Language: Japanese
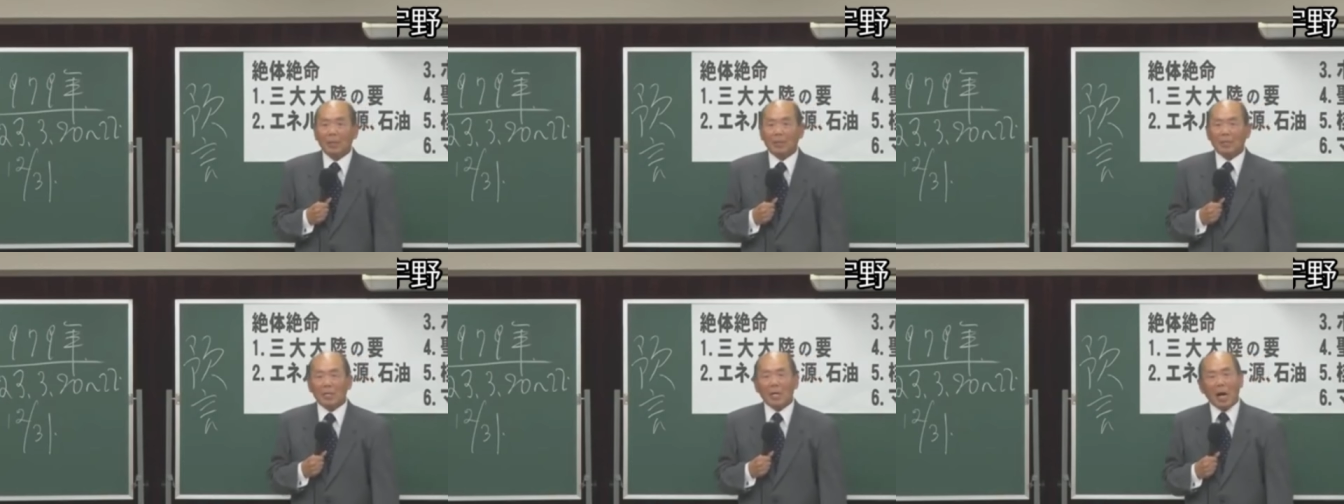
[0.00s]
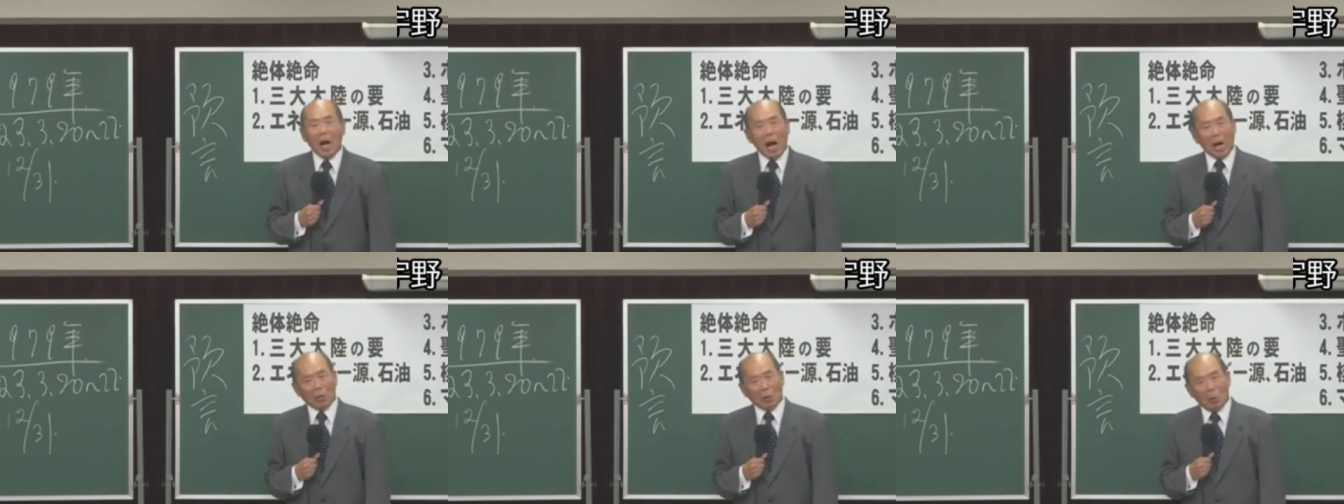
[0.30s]

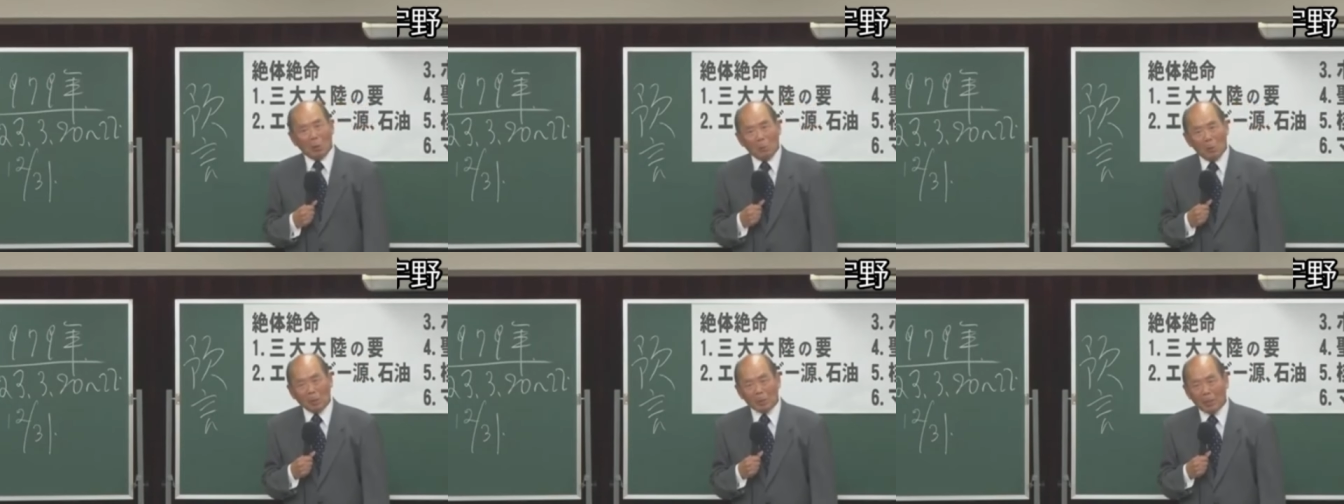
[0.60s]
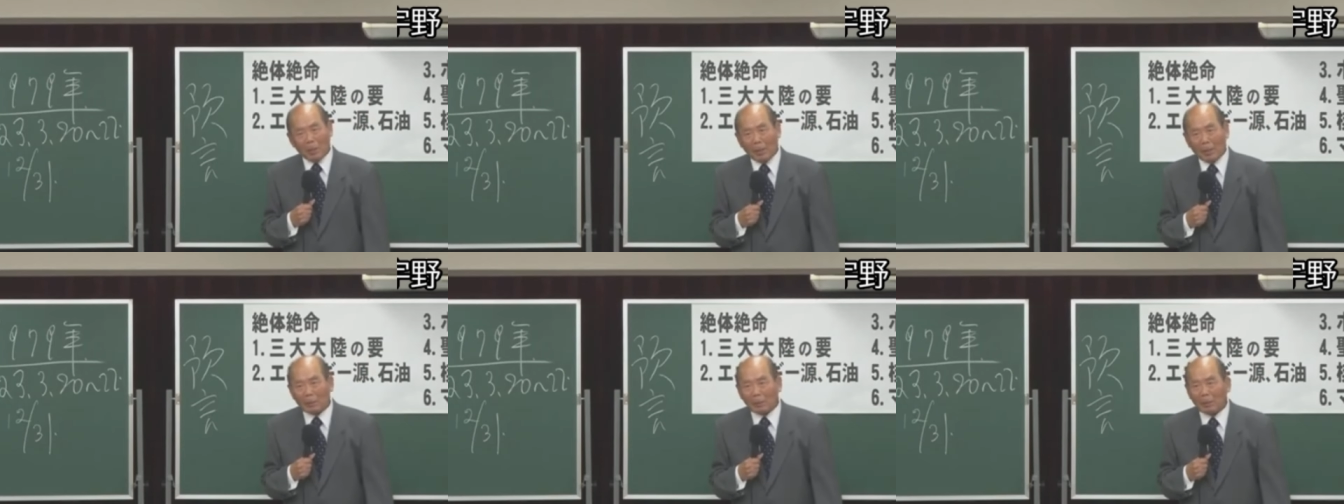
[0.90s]
苦い思
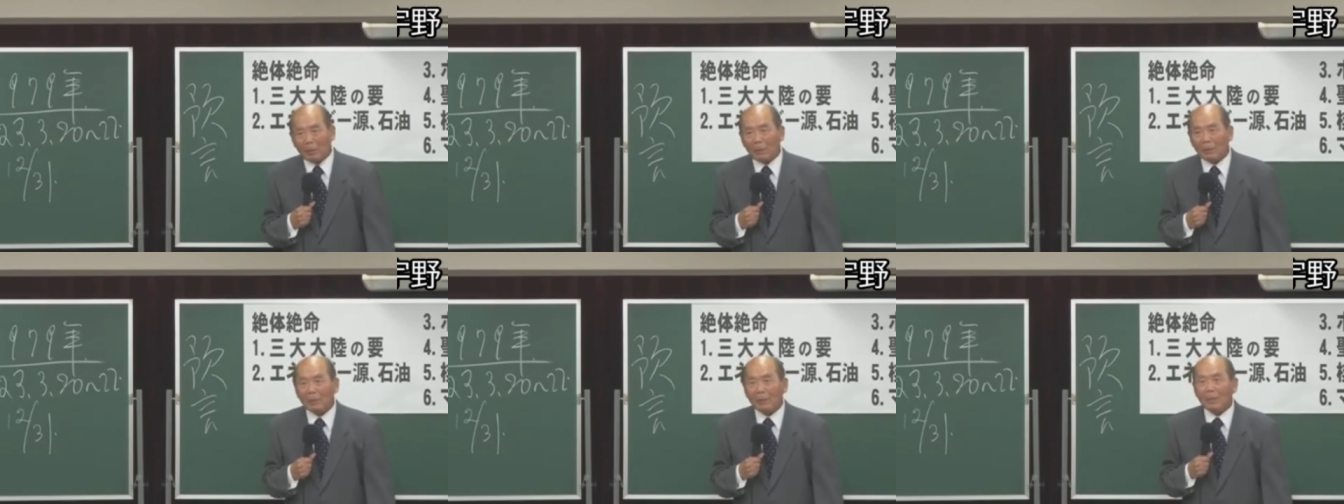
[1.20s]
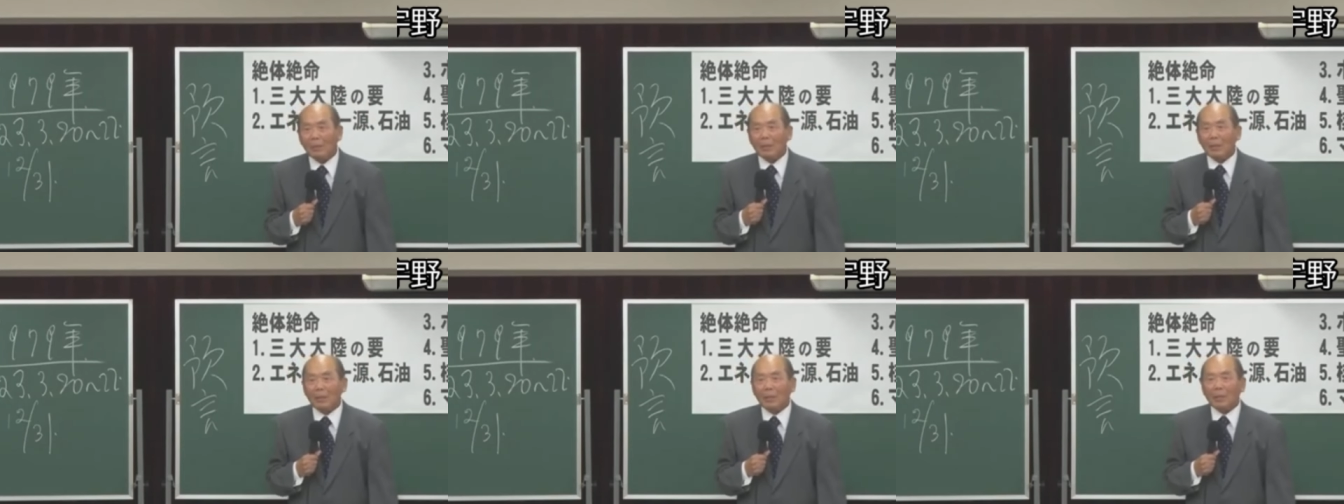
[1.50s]
いだって
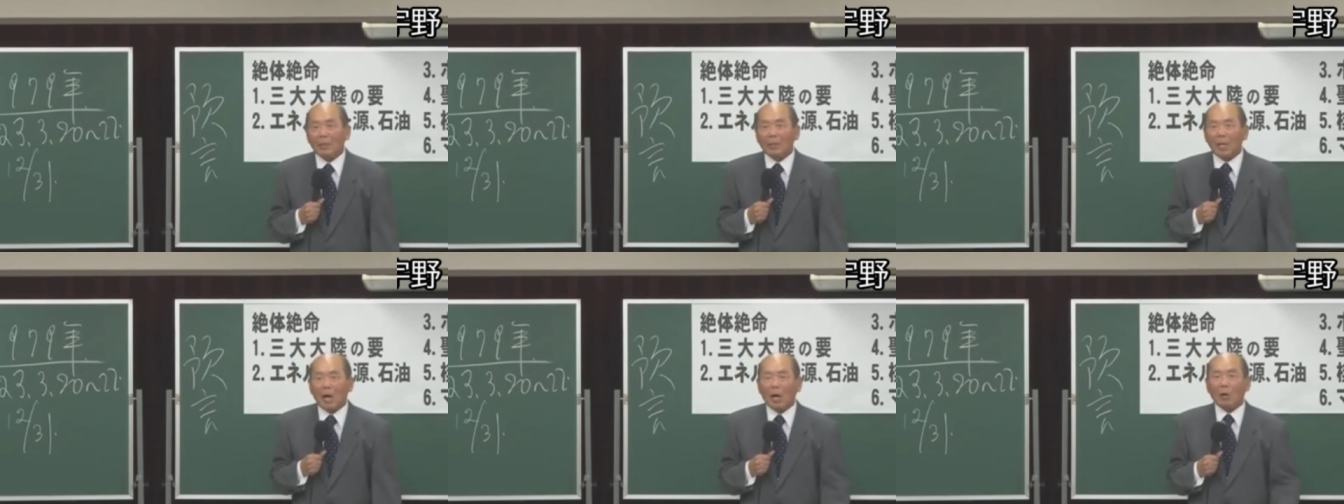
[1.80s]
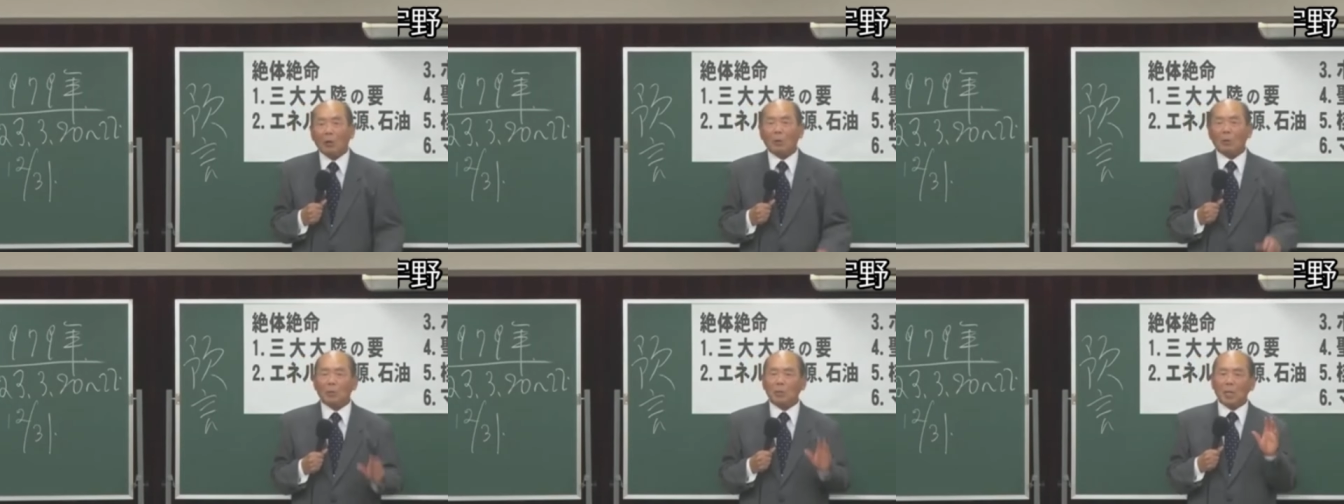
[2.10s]
だか
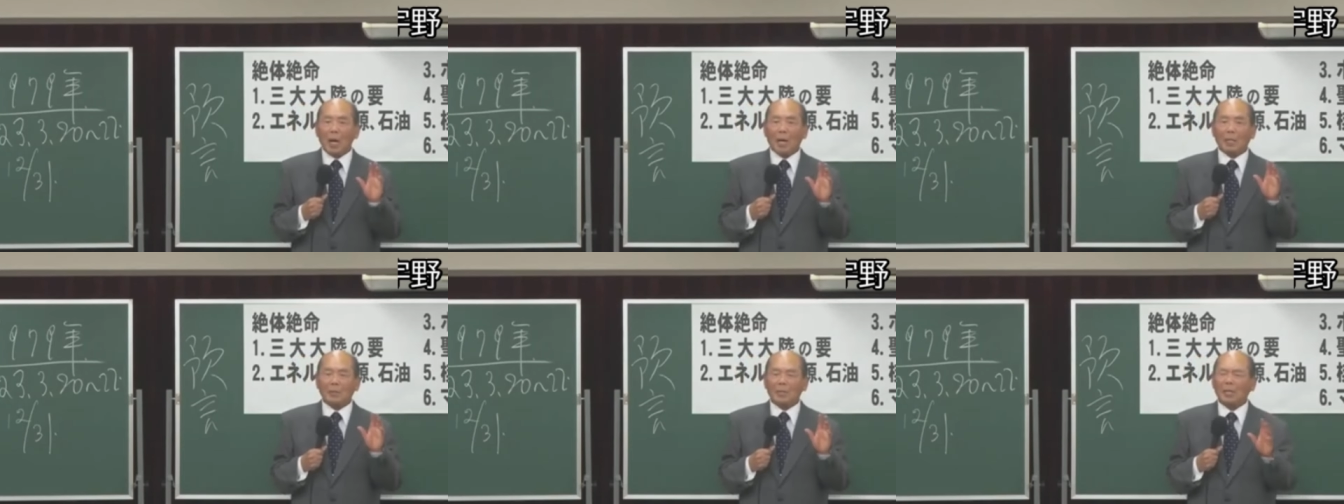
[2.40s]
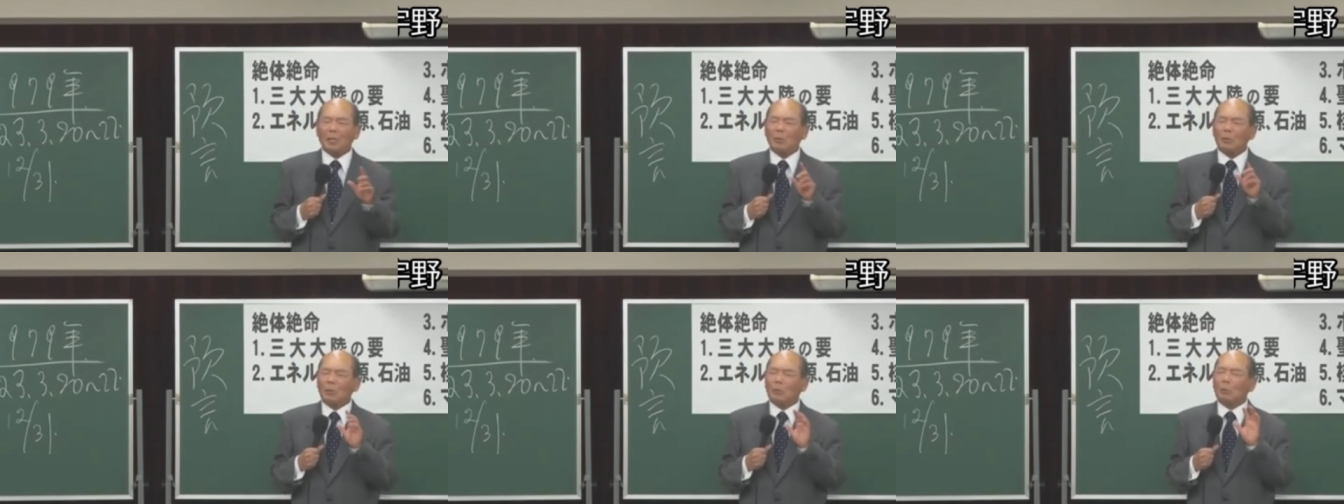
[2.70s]
らロシア先
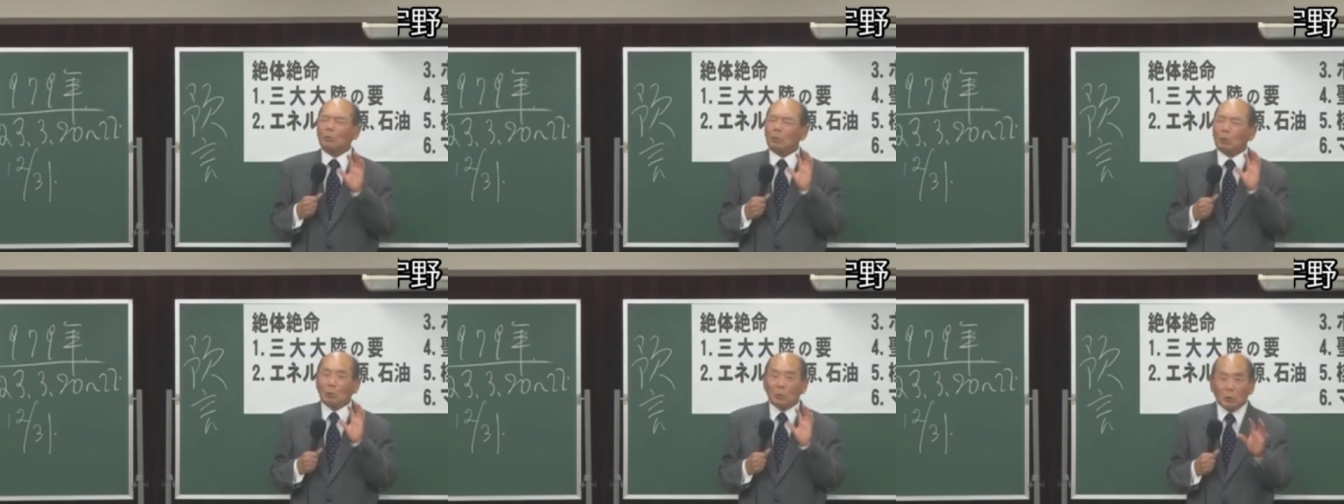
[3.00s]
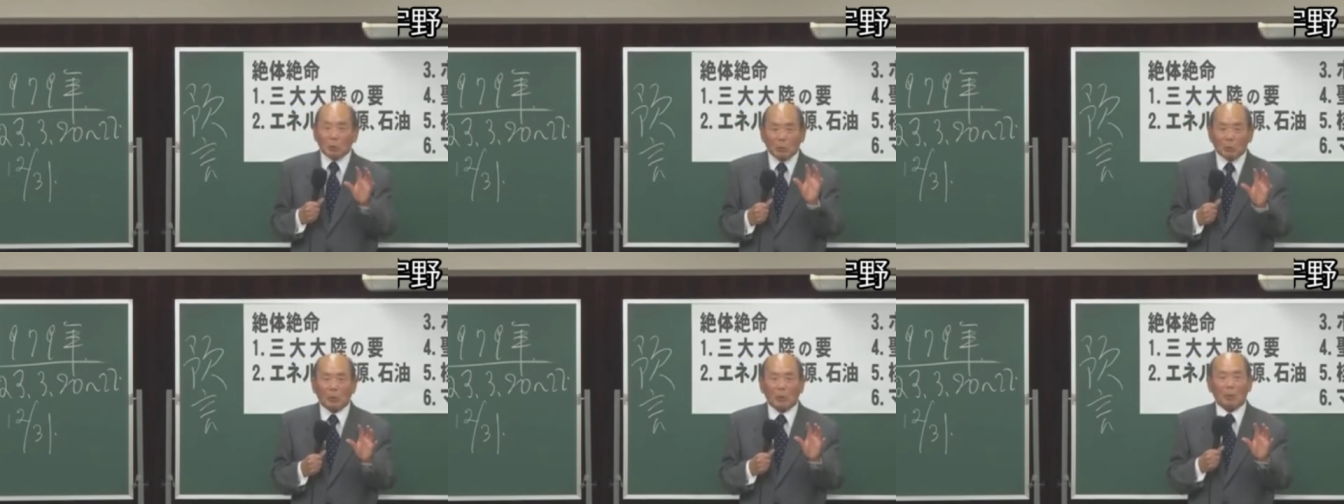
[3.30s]
ほど僕は復
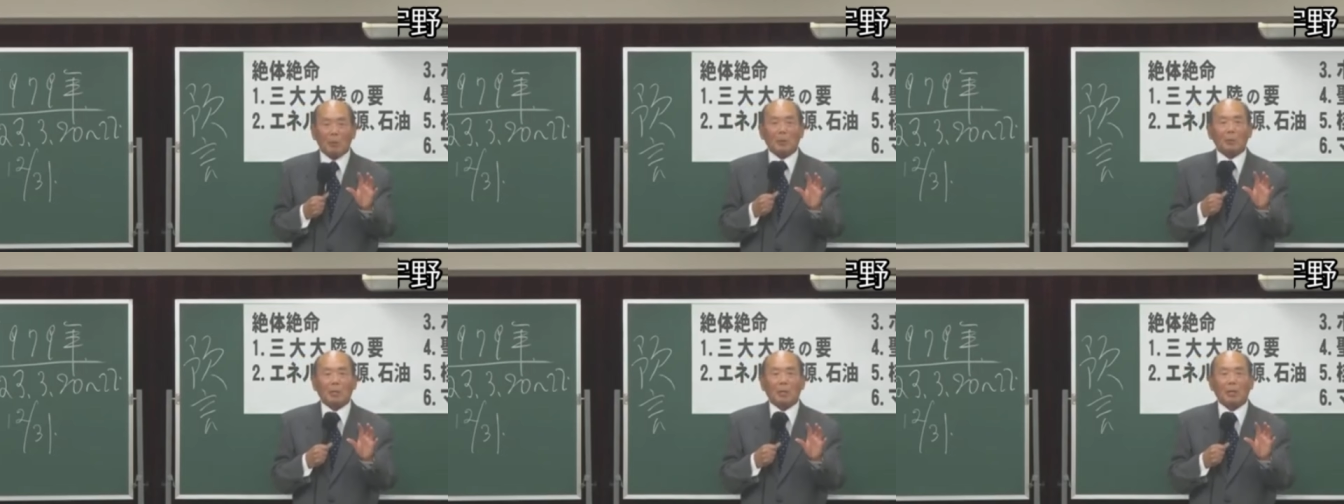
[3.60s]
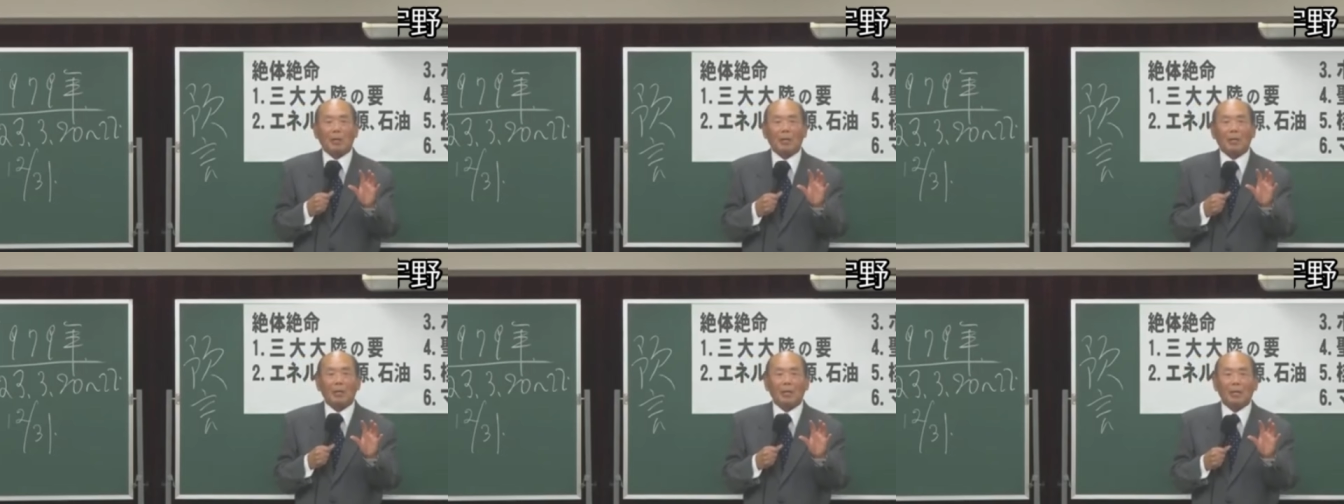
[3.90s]
讐と言いました
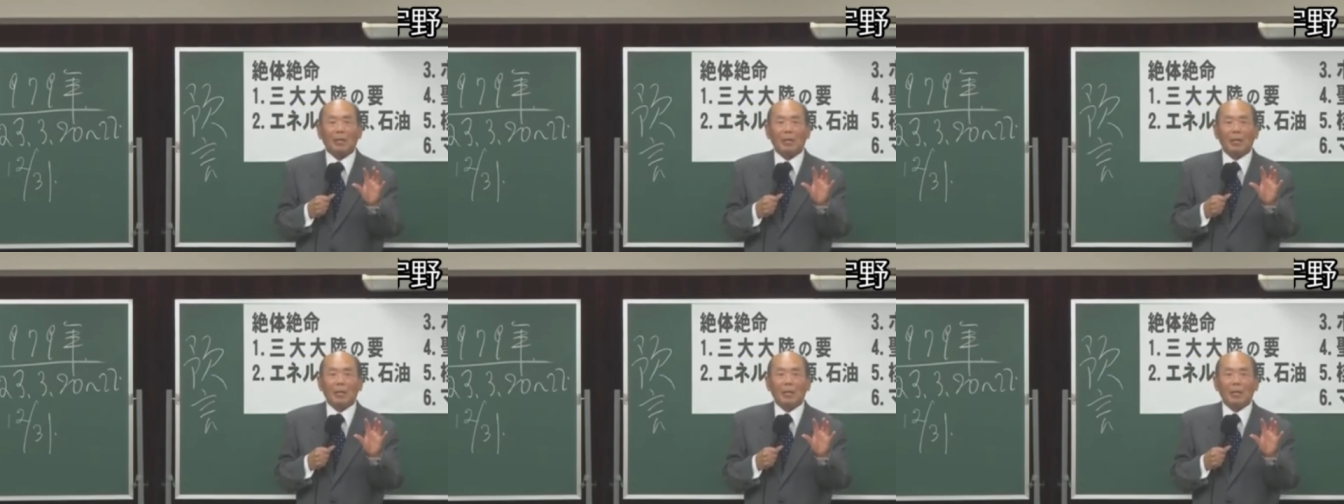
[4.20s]
が